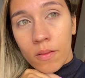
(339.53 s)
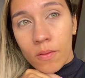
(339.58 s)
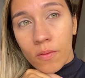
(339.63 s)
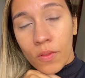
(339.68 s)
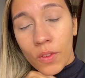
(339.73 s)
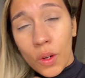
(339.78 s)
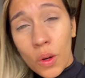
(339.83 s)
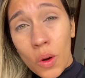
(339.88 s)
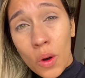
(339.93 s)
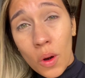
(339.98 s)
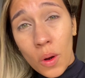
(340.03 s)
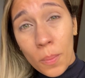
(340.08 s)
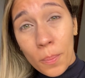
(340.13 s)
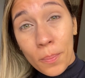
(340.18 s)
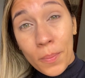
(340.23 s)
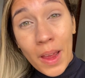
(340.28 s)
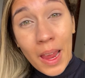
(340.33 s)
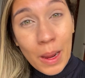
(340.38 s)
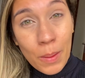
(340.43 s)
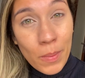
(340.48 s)
ficou
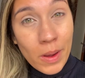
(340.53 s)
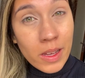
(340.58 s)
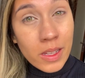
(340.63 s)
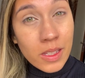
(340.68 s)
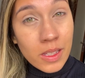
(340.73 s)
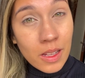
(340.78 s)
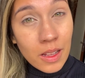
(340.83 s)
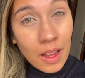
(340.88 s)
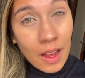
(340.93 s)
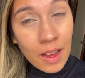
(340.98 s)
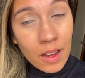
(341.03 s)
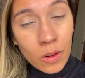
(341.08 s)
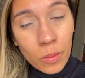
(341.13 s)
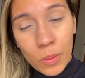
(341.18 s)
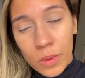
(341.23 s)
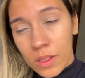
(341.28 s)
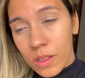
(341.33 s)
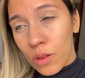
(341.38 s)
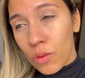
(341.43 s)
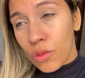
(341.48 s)
bem mais claro,
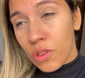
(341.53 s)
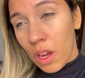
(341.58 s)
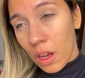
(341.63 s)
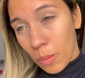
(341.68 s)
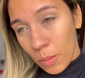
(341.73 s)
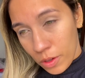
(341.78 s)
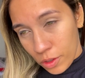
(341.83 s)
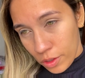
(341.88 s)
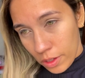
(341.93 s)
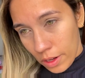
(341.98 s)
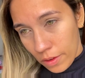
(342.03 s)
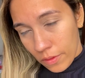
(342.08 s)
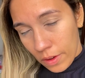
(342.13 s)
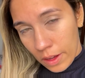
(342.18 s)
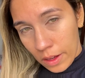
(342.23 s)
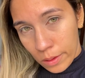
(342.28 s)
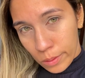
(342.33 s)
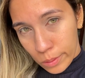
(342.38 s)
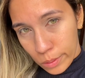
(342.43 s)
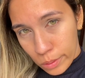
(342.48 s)
mas eu já imaginava
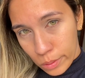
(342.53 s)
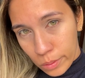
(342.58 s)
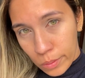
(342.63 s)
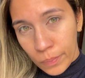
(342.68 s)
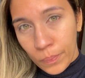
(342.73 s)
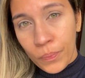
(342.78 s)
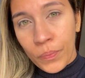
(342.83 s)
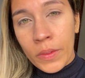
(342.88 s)
isso.